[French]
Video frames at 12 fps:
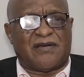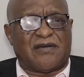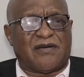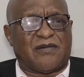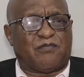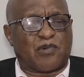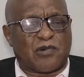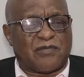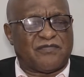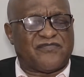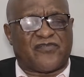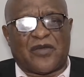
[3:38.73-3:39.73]
euh,
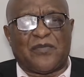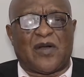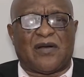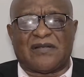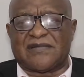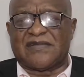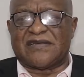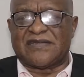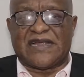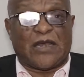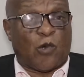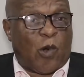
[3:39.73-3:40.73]
pour vraiment
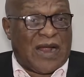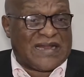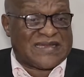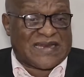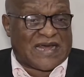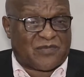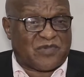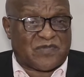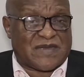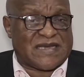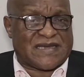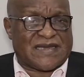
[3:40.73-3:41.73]
des, lois de la
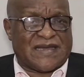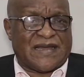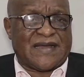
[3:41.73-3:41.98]
République,